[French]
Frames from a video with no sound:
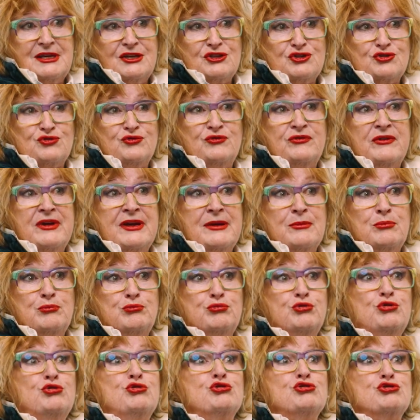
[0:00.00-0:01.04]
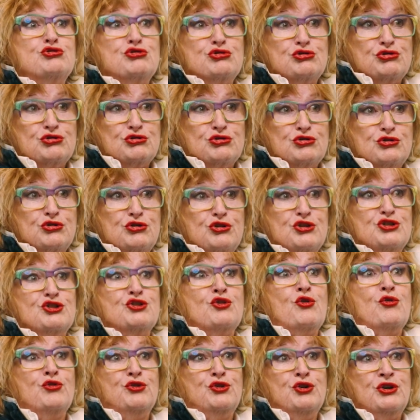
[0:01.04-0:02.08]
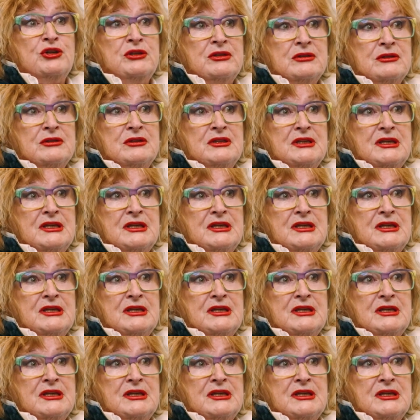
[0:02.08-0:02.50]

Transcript: souvent plus que ce qu'on donne.